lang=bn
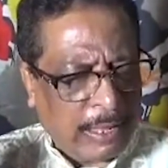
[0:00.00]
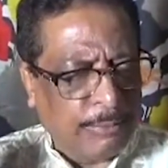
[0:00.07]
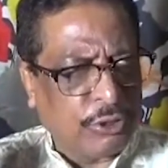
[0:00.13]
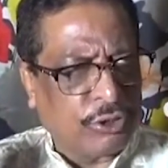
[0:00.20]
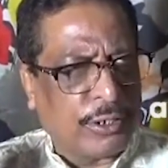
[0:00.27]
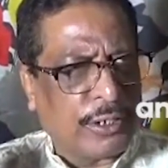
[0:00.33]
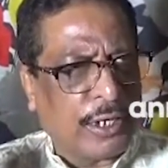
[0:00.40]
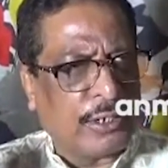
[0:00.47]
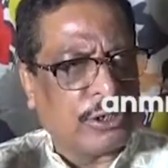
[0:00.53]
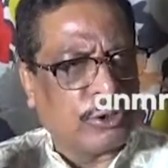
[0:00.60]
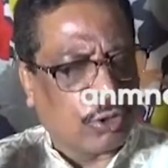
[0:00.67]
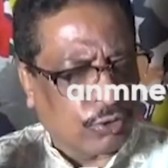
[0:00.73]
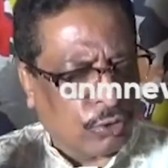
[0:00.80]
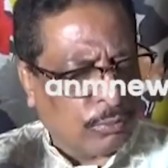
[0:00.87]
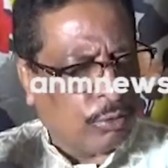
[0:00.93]
বিষয়টা আছে
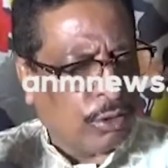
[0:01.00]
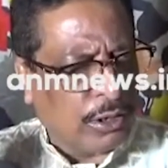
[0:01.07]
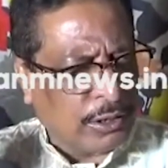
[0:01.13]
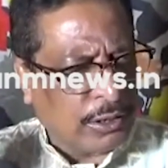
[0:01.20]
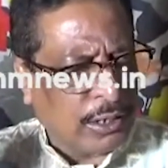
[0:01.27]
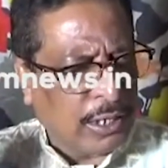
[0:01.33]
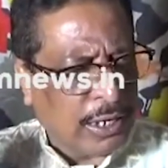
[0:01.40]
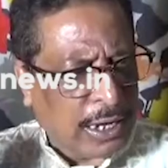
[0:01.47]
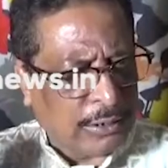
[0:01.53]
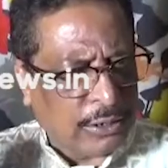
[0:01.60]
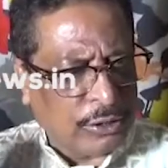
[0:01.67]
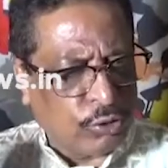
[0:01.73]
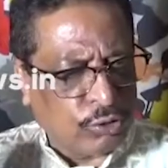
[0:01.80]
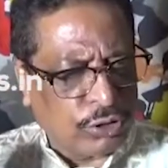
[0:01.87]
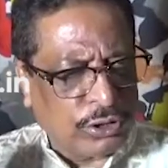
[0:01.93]
রতন মল্লিক এই
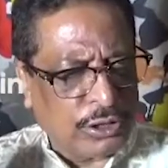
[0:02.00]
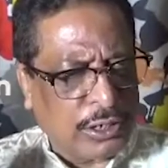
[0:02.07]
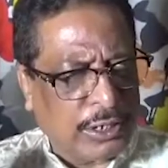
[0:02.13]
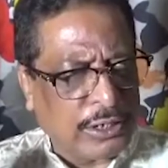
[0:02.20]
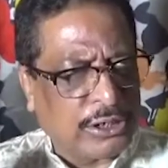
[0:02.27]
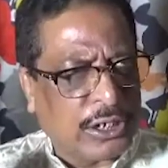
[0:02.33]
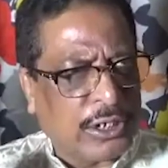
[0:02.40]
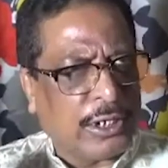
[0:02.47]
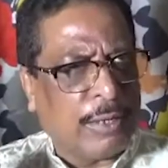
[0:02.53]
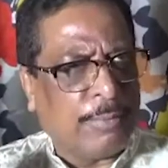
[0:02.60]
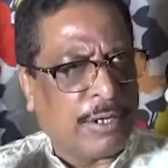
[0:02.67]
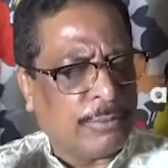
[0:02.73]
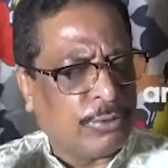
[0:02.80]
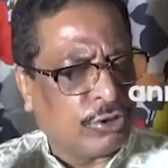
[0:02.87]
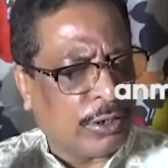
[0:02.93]
দুষ্কৃতিকারী ছেলেরা
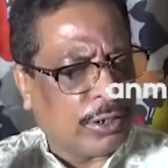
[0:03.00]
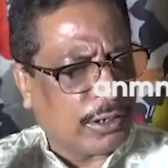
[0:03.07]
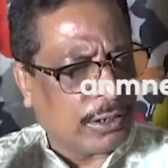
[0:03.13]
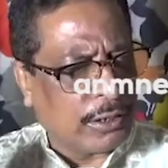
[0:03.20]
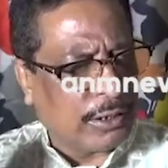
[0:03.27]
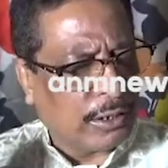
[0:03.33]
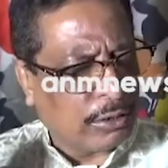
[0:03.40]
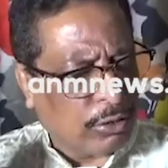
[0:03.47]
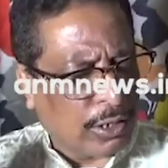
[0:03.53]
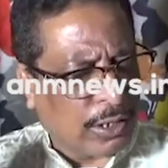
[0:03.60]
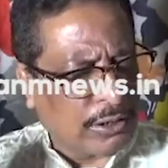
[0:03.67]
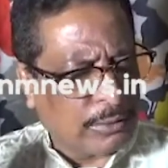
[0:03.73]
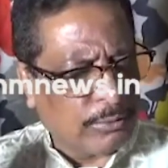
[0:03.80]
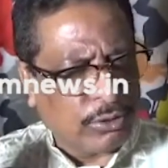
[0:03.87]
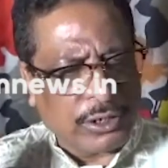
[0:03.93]
মানে বিষয়টাকে করা
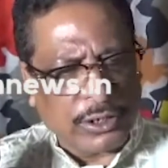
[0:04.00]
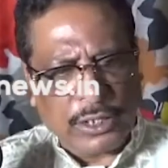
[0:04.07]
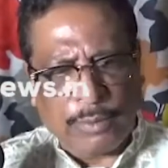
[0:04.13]
আছে এবং